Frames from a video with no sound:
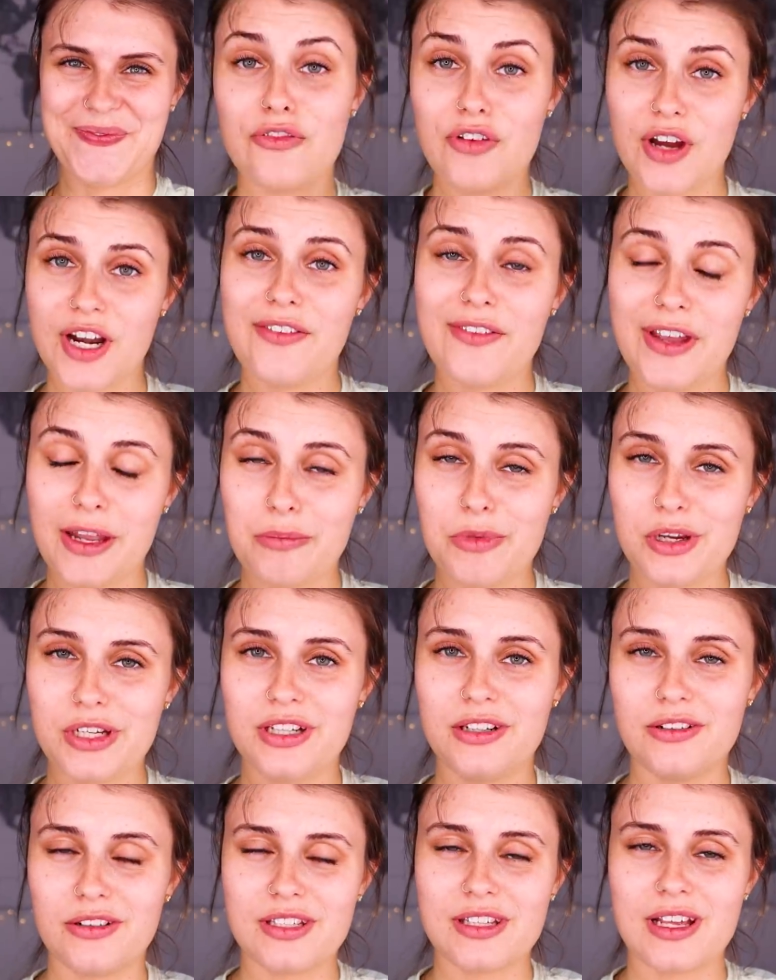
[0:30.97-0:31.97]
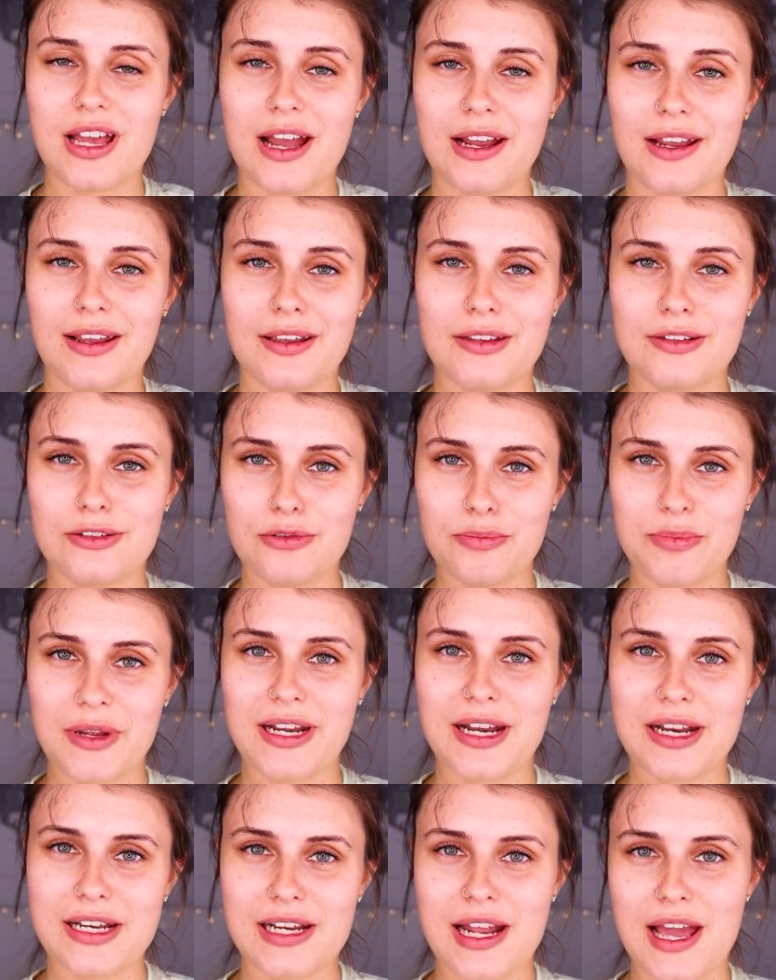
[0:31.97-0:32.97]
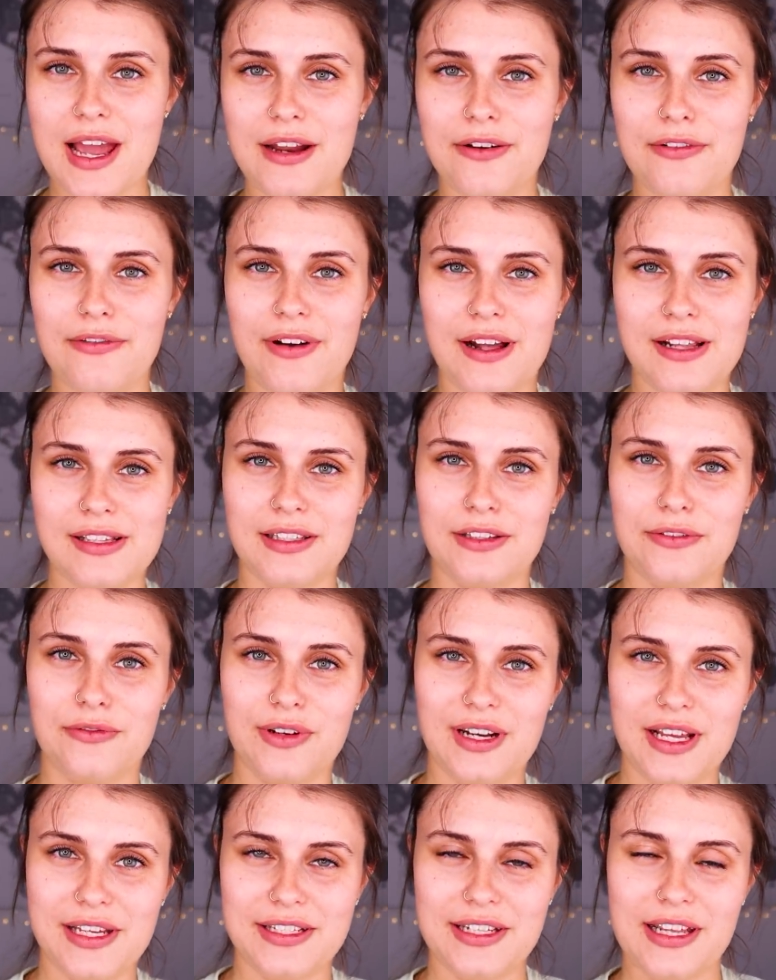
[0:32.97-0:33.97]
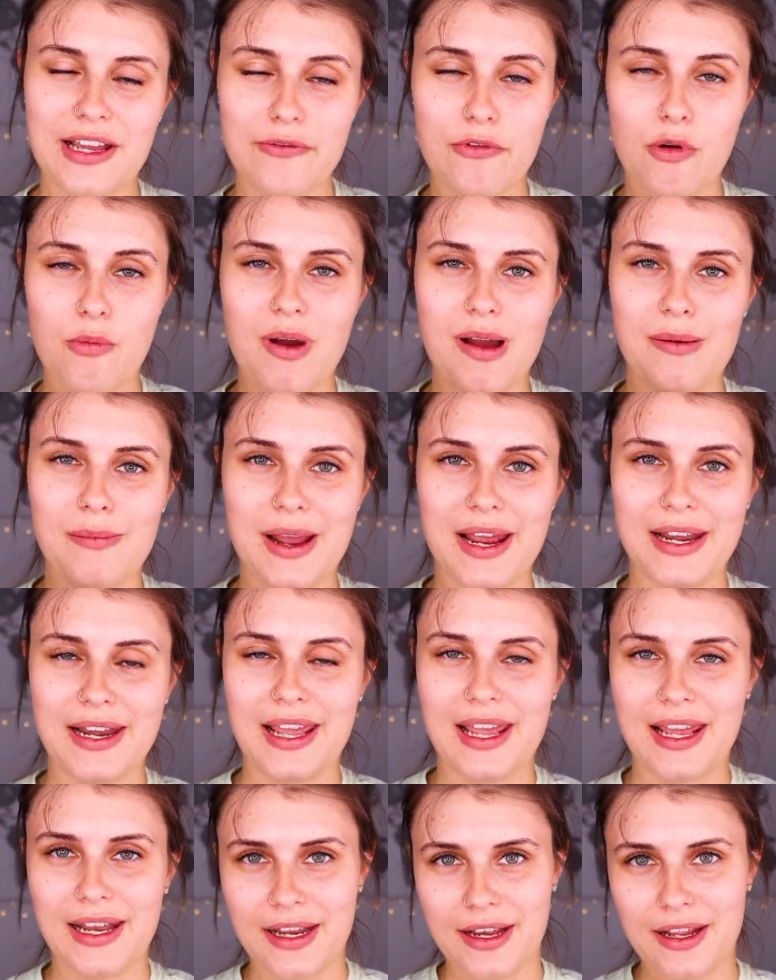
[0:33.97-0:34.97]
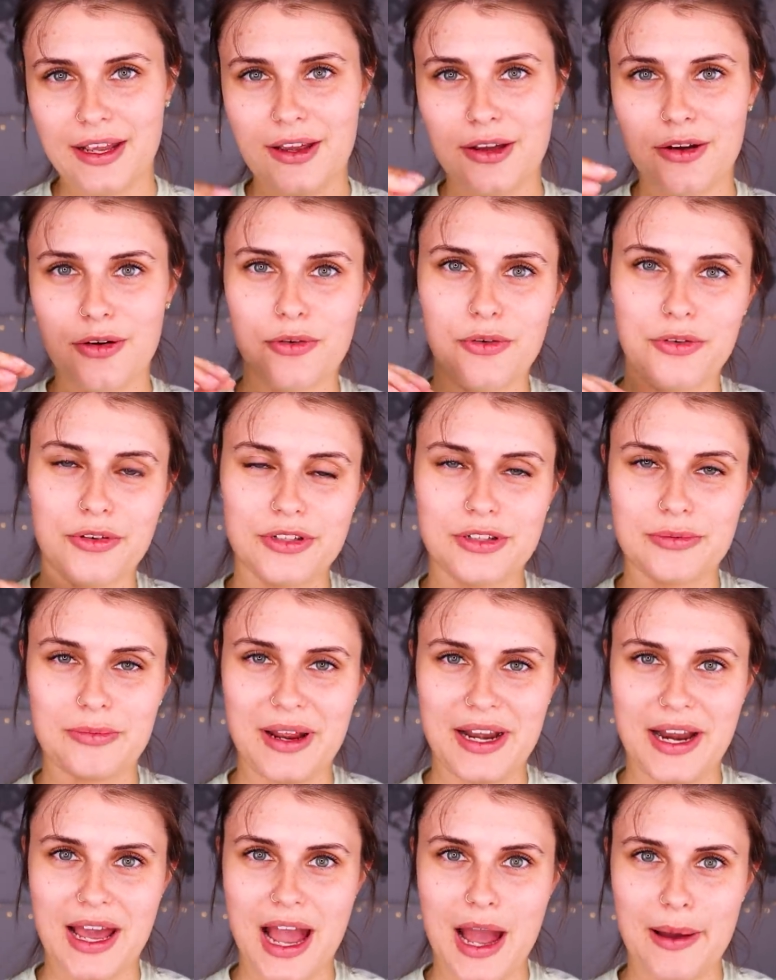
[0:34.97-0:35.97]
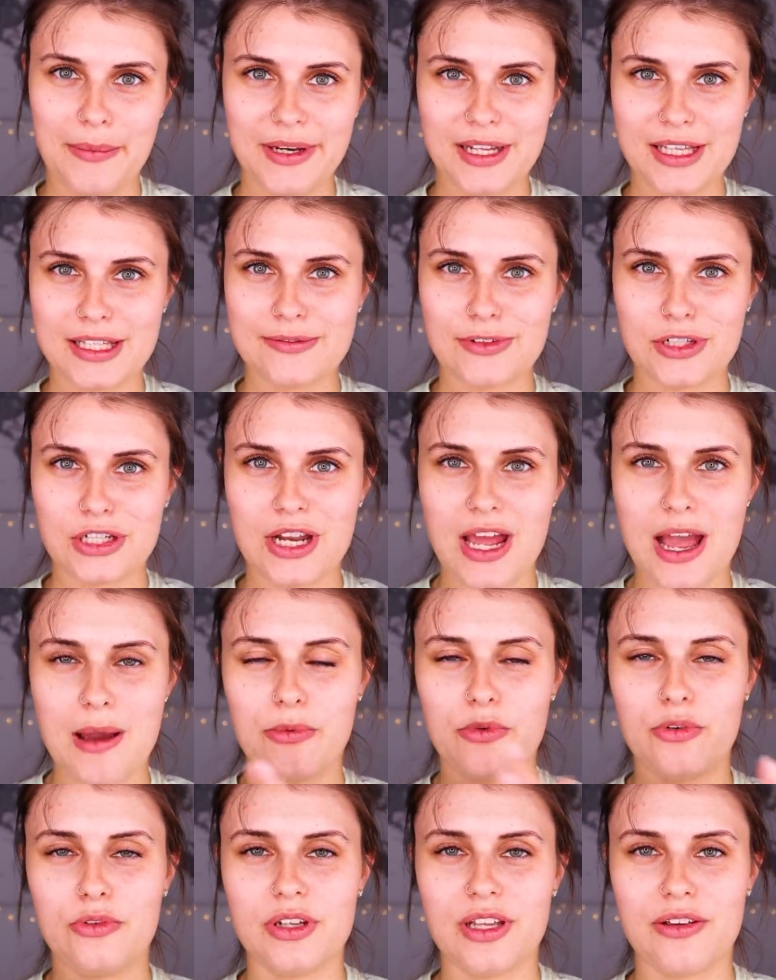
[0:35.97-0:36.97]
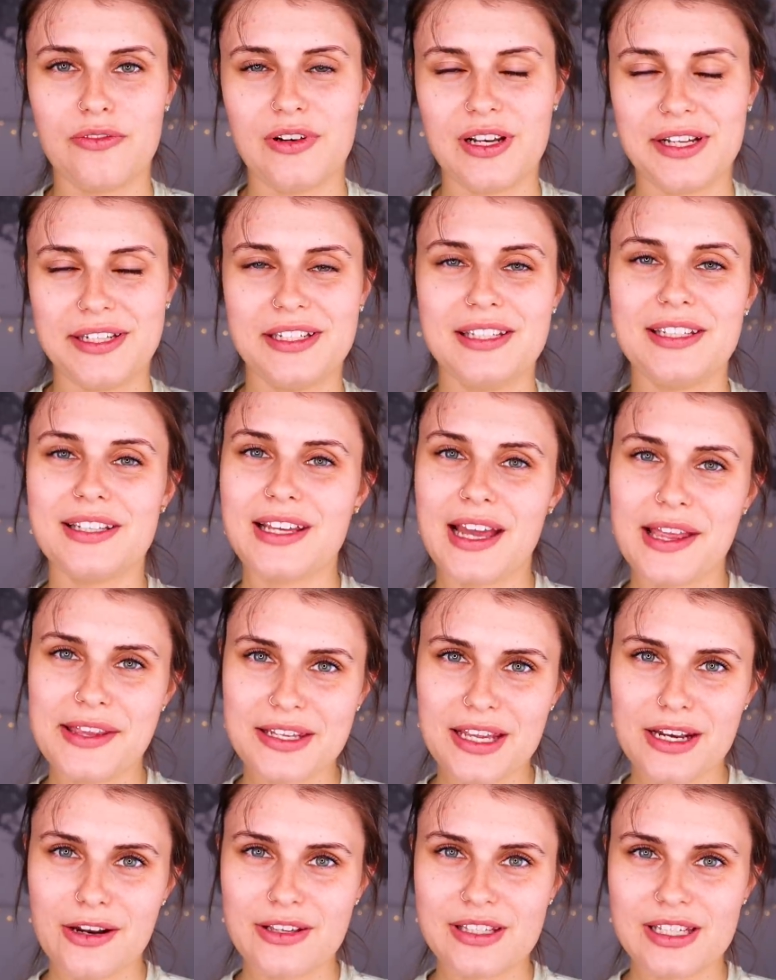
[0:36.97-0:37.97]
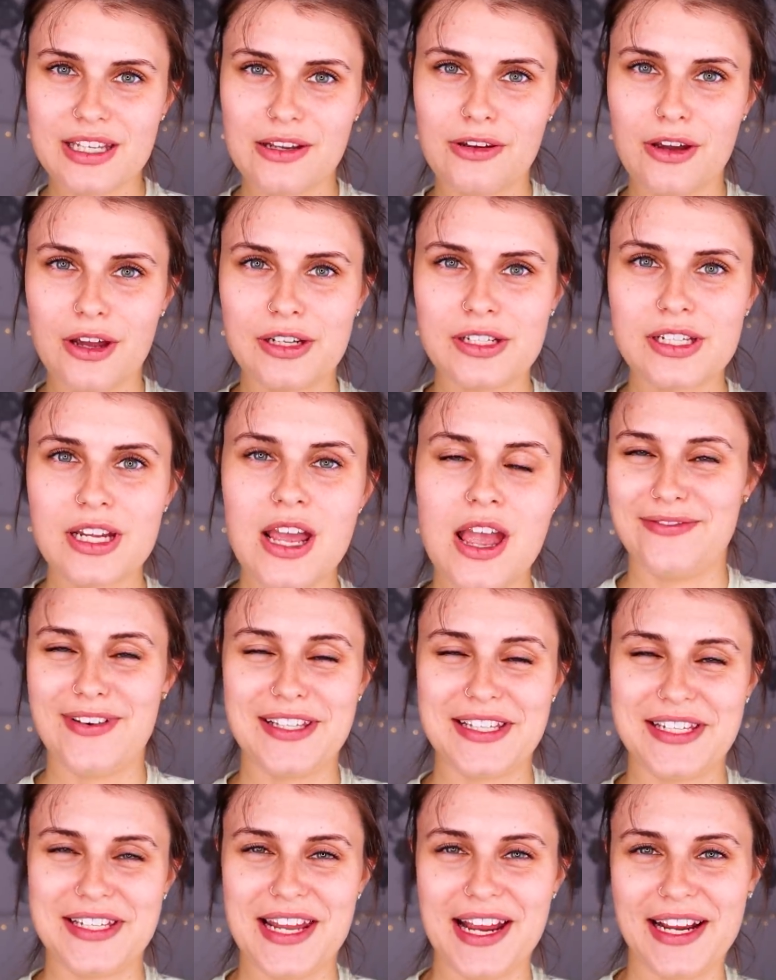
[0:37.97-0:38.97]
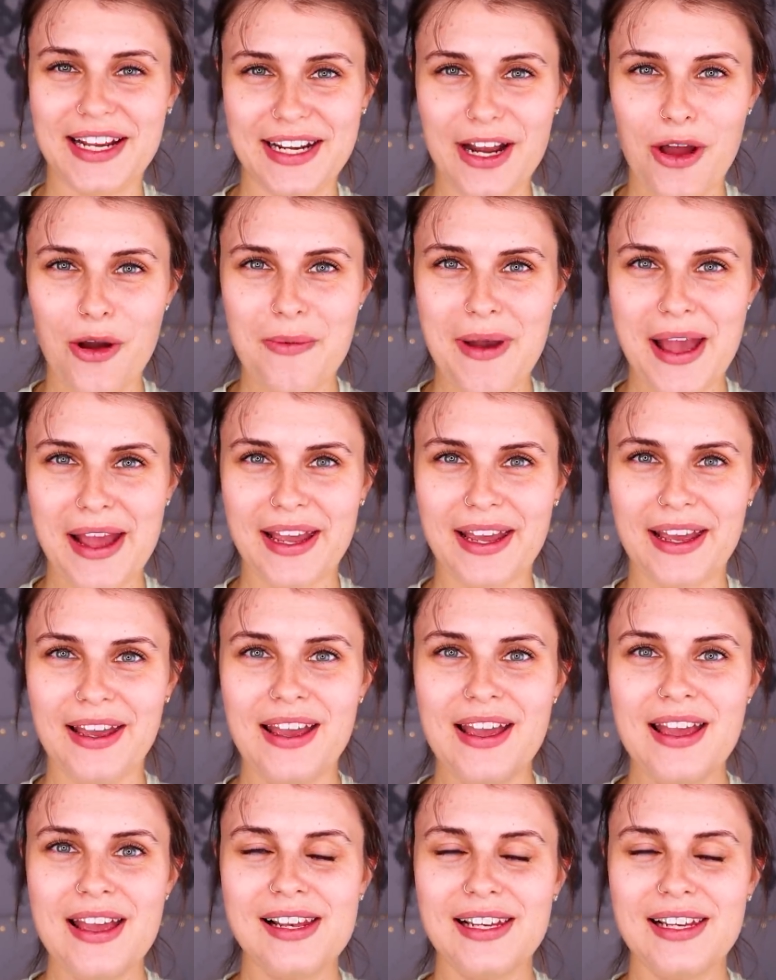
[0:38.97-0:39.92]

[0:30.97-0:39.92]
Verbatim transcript: Vorneweg möchte ich nur sagen, es tut mir gleich leid, falls ich vielleicht irgendwo mal meine Hände und meine Arme dazwischen habe und ihr vielleicht nicht ganz genau sehen könnt, also was ich da genau mache.